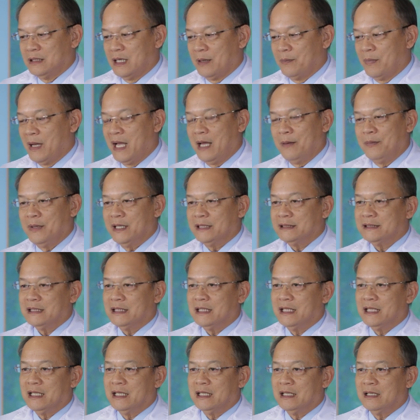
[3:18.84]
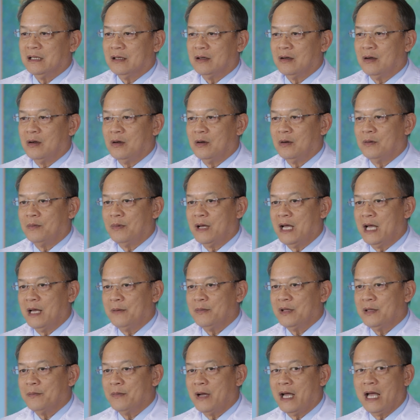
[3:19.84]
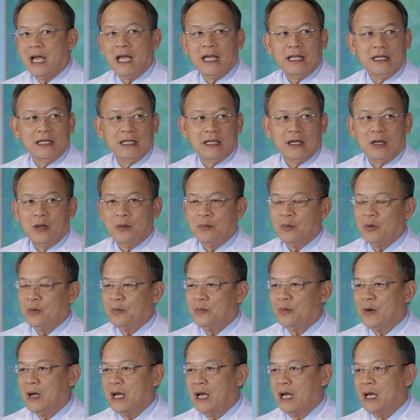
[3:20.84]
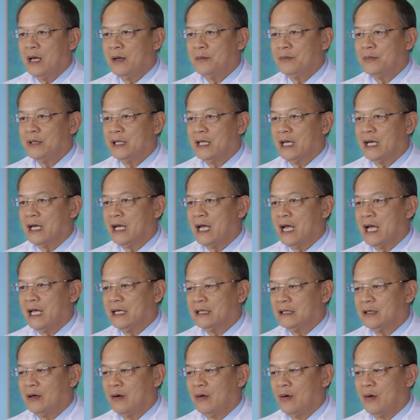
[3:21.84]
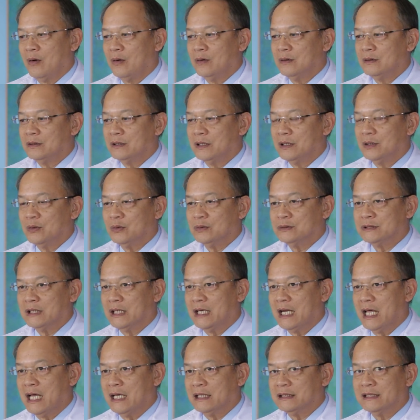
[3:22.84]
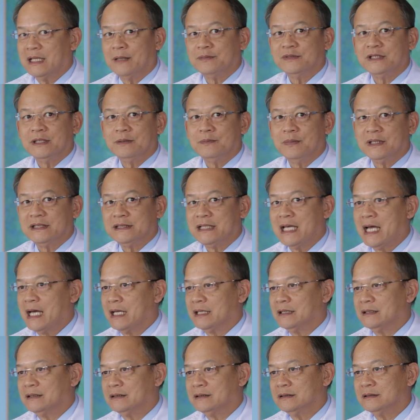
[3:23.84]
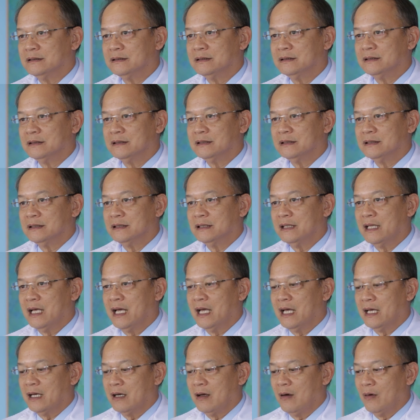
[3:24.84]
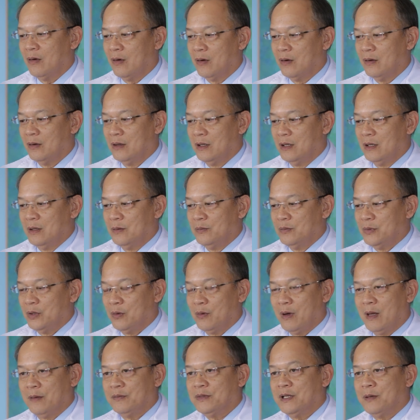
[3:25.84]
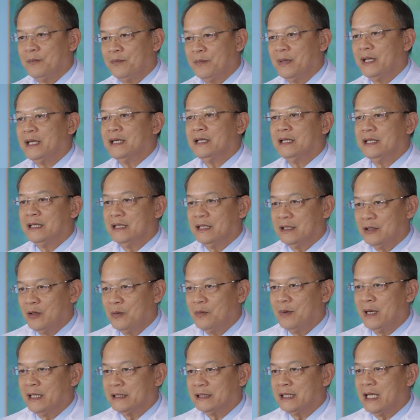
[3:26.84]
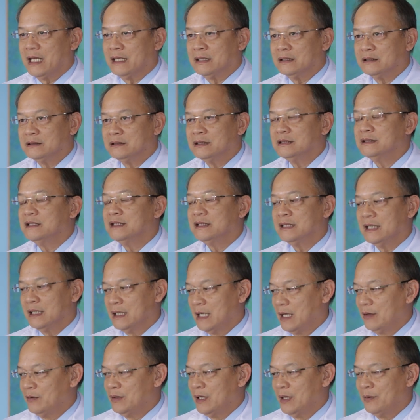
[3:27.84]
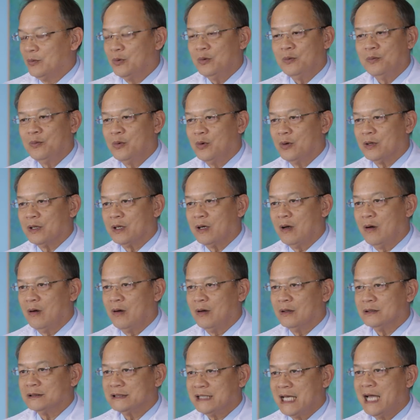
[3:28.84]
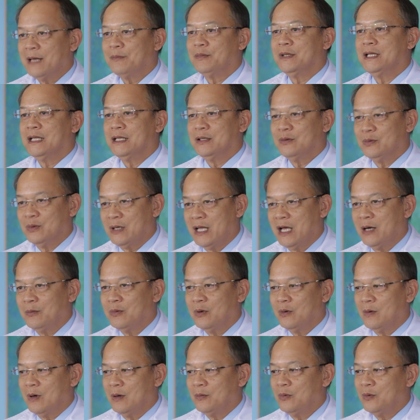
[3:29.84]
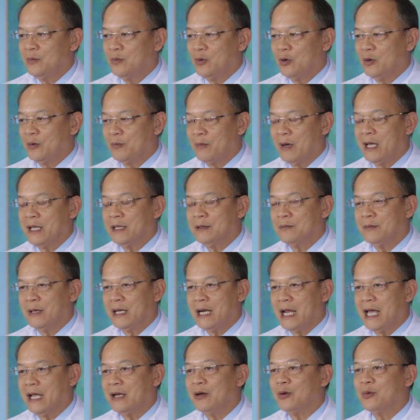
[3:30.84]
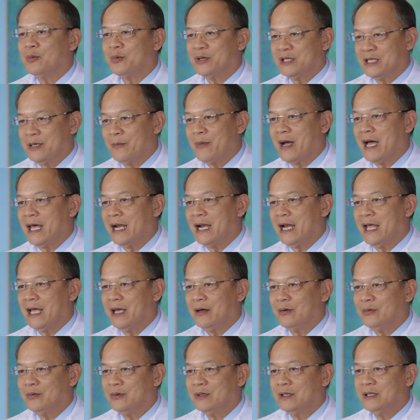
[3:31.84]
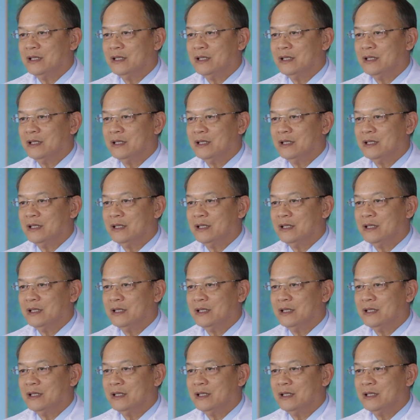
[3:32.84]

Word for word: จากภาพเอ็กซเรย์แล้วก็ภาพ MRI เนี่ยก็พบว่ามีอาการของกระดูกสันหลังทับเส้นประสาทนะฮะก็มีความจำเป็นที่จะต้องผ่าตัด ซึ่งจริงๆแล้วเนี่ยผู้ป่วยก็ทราบดีอยู่แล้ว เพราะว่าผู้ป่วยไปมาหลายโรงพยาบาลแล้ว